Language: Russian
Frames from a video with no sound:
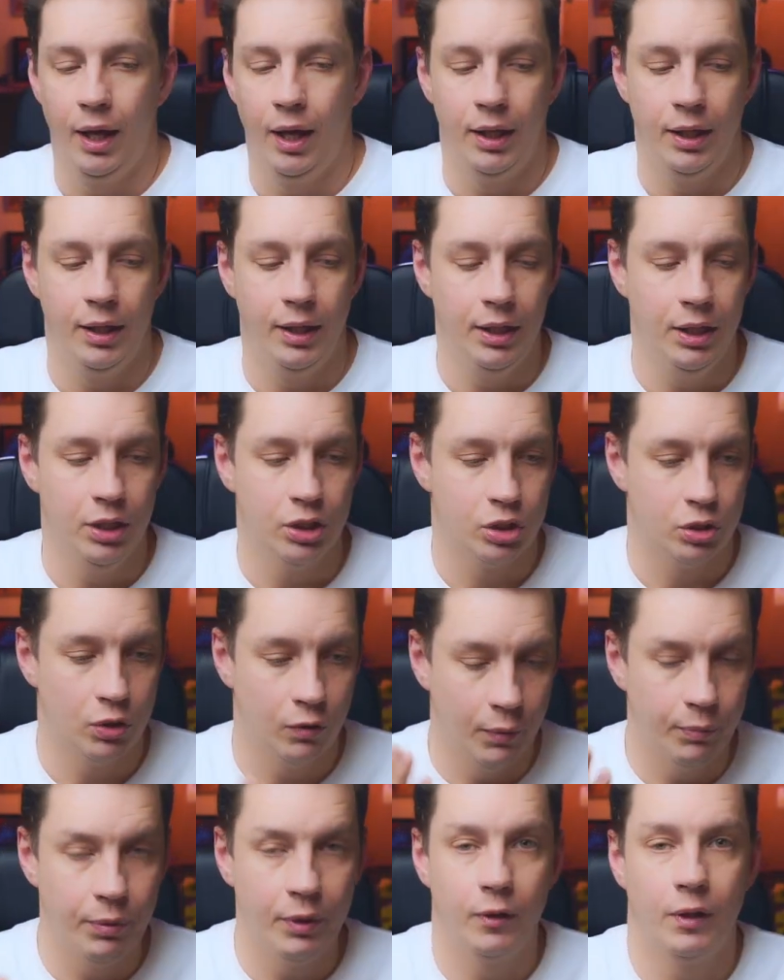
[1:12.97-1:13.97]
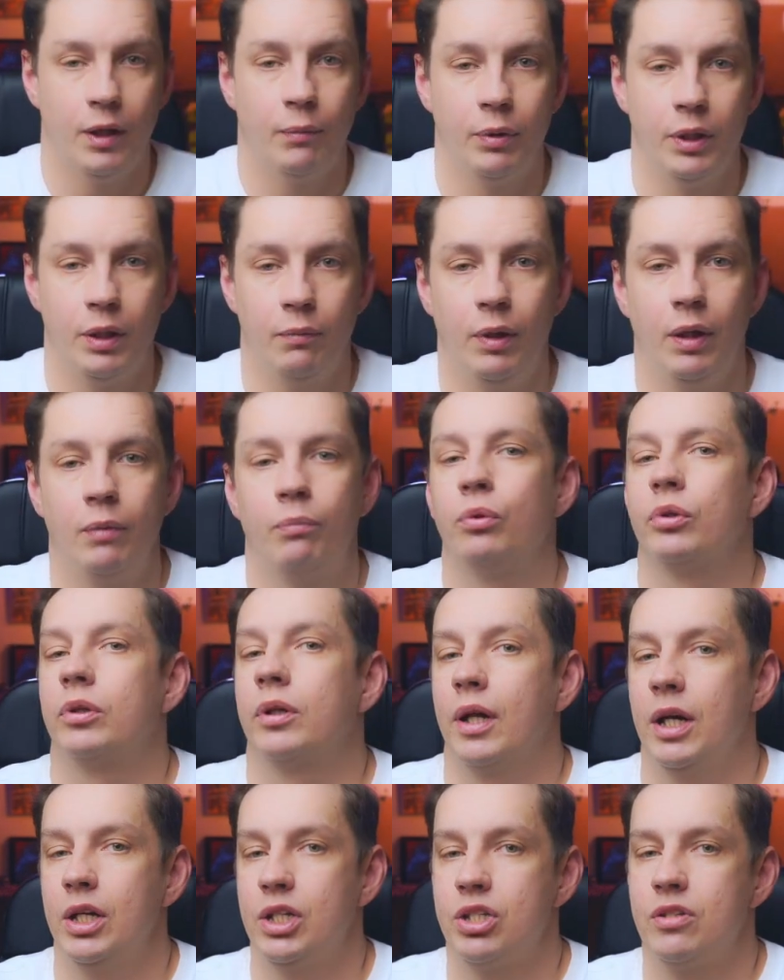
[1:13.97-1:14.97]
И что, во-первых, я понимаю под
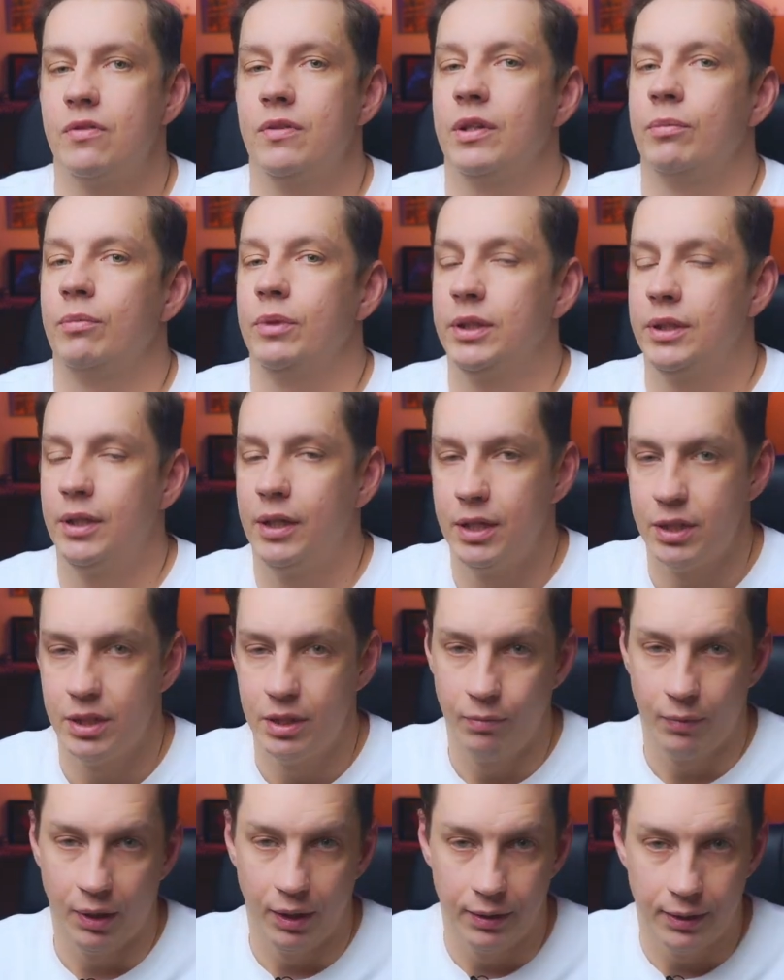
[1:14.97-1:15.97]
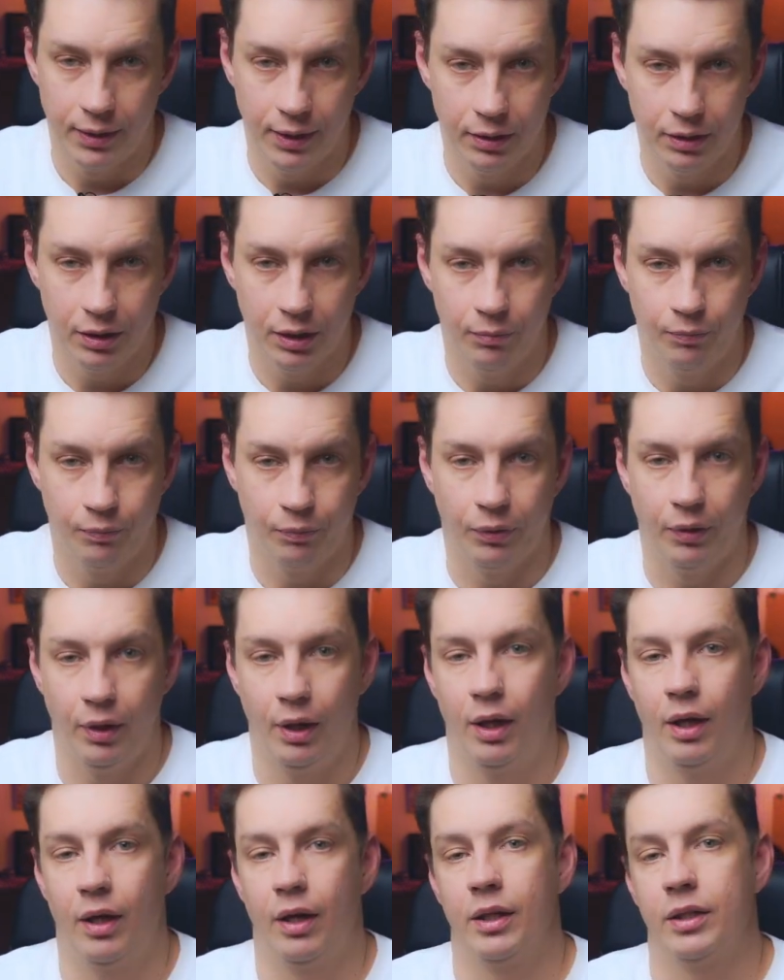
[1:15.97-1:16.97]
качественным, интересным контентом,
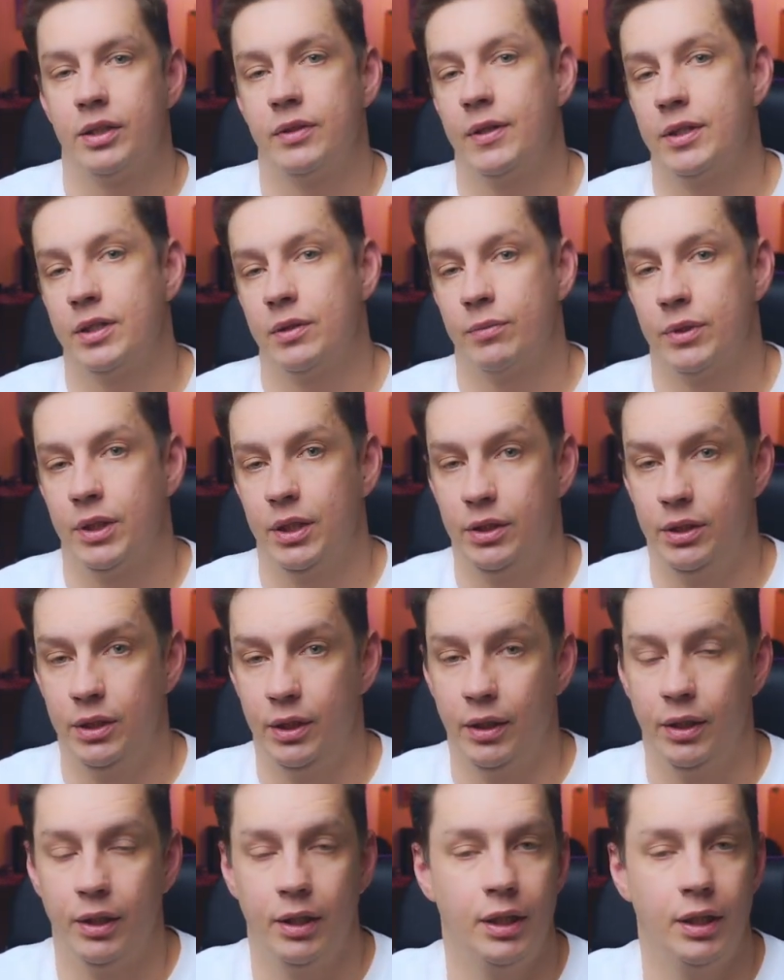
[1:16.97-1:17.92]
а, связанным с IT?